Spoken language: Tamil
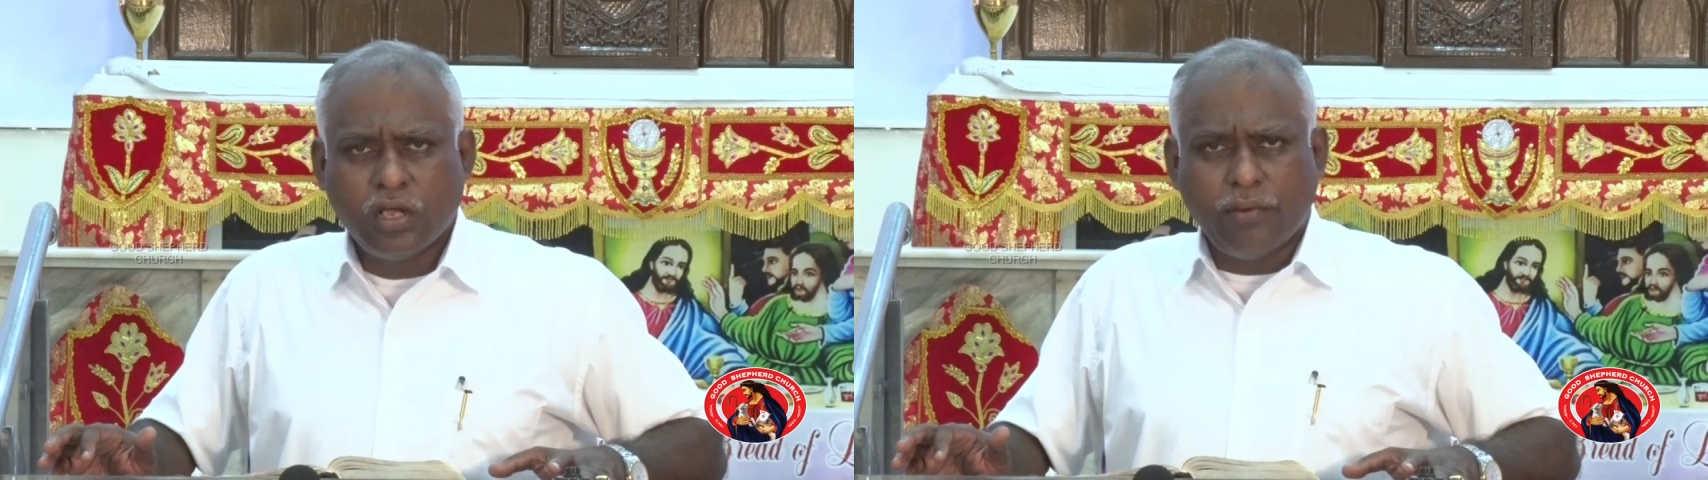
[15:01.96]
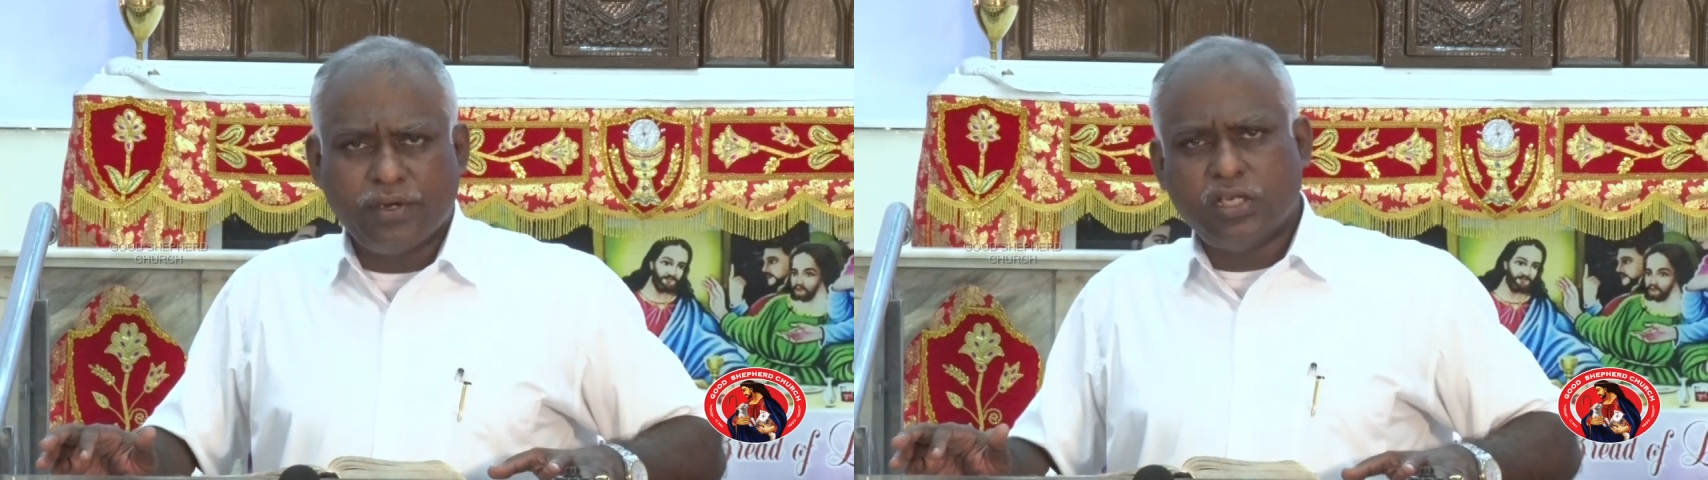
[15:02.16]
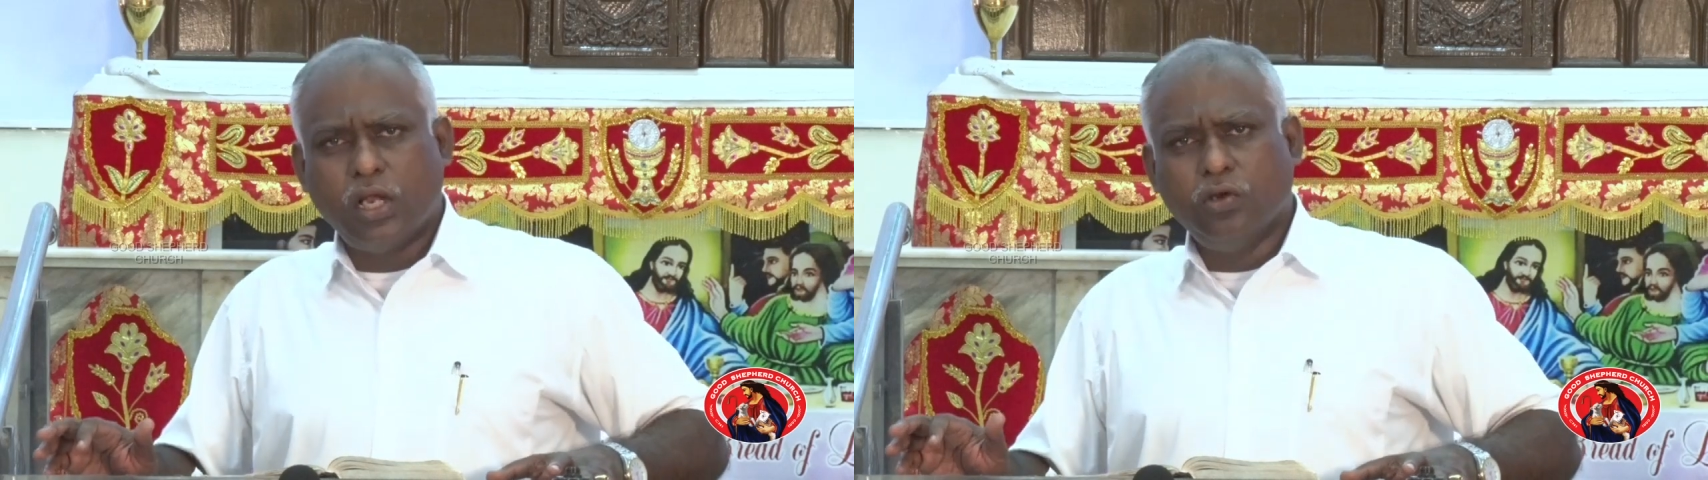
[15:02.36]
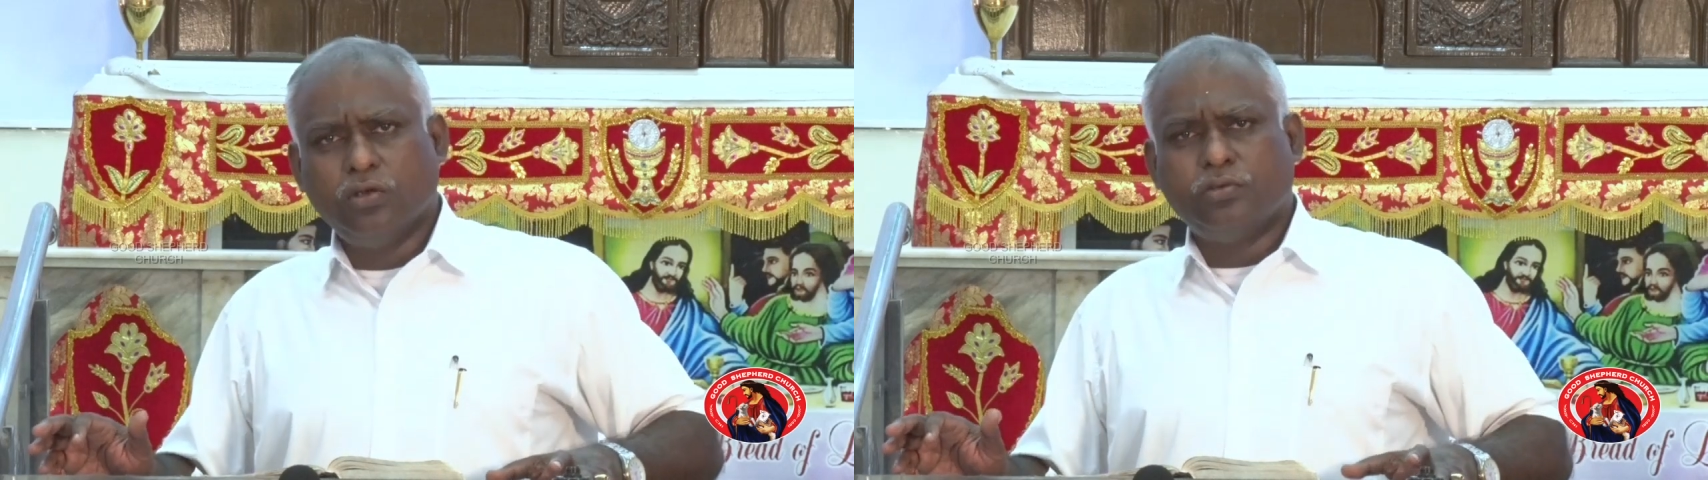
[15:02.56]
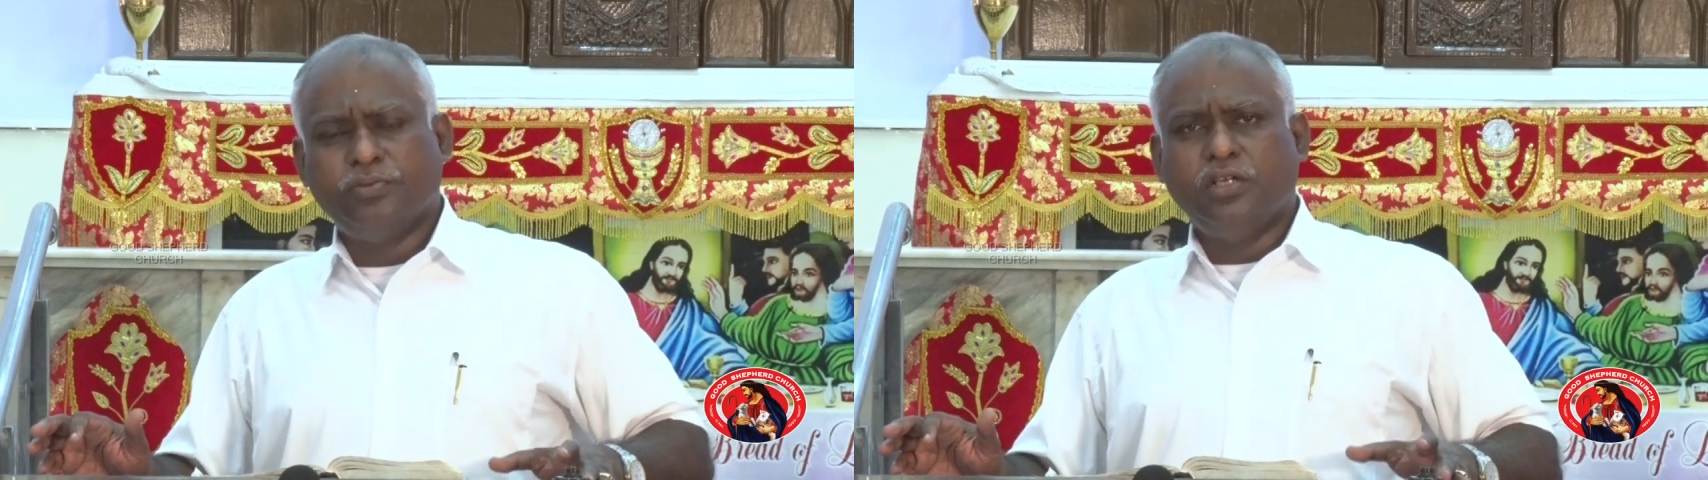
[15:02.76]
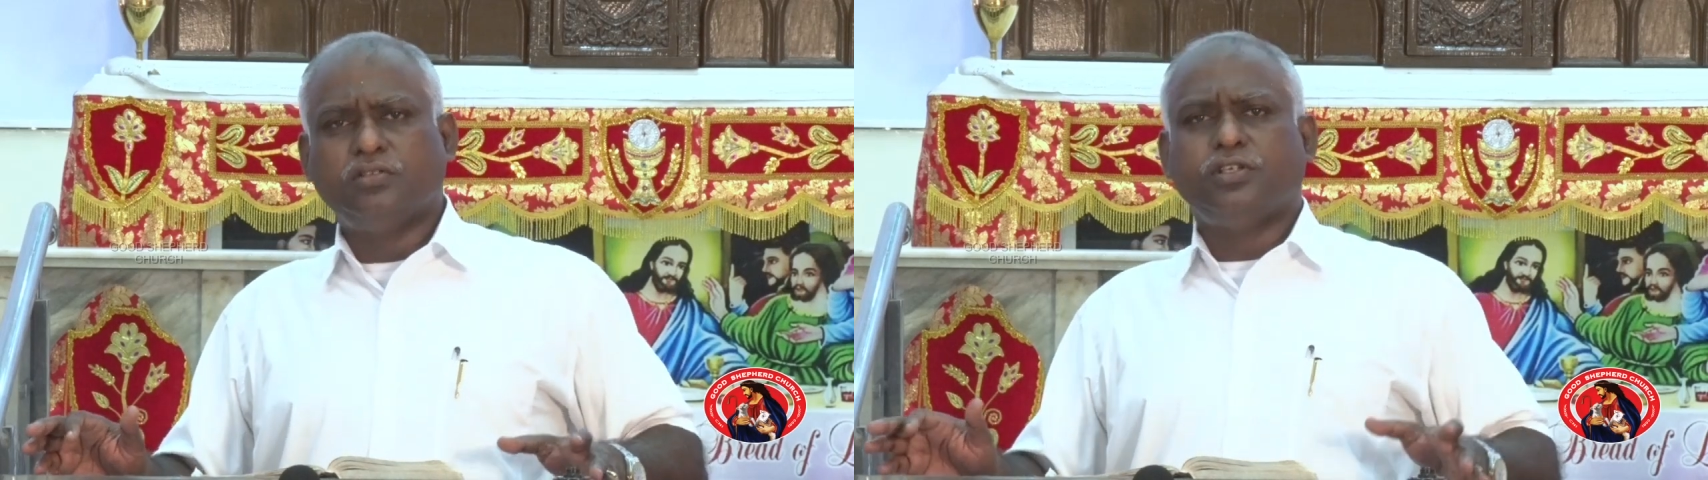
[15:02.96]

அவர் நல்லோர் மேல்